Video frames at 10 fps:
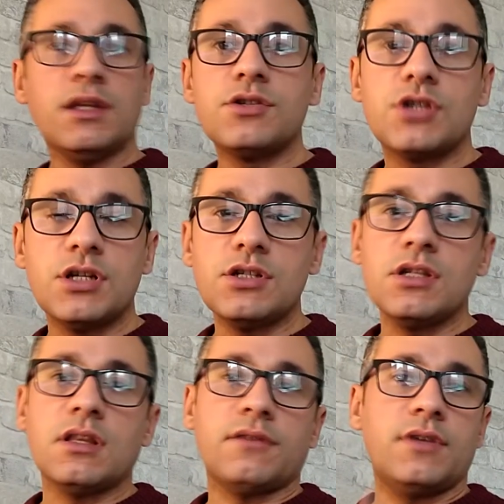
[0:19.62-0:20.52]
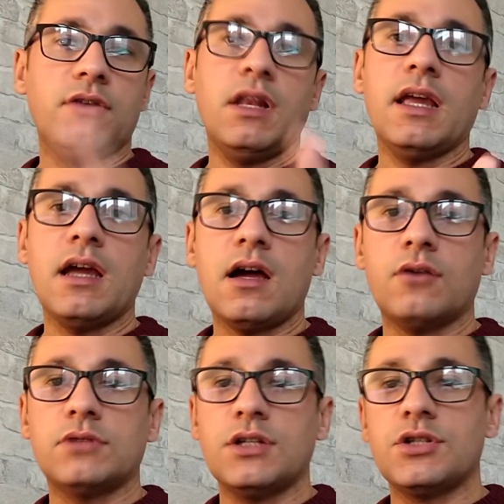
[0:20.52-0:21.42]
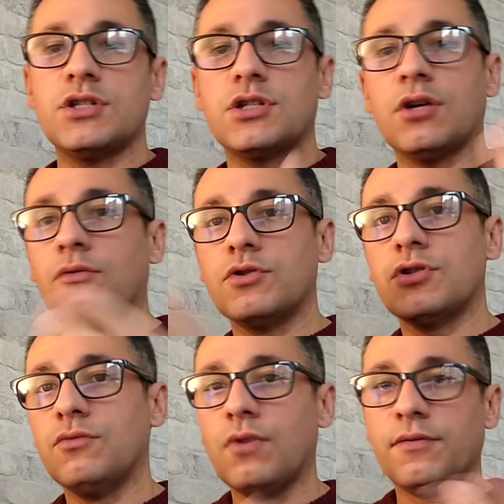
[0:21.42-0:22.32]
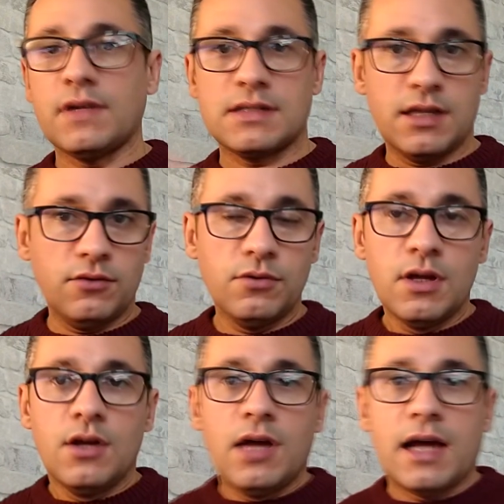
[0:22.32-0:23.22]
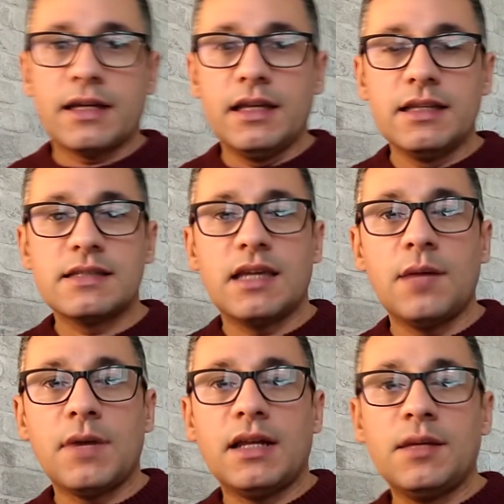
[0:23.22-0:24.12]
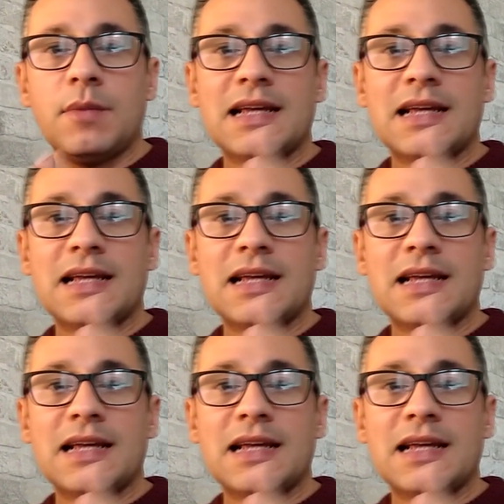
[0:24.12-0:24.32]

tem gente que tá vindo ilegal, tem gente que continua fazendo aquele esquema ali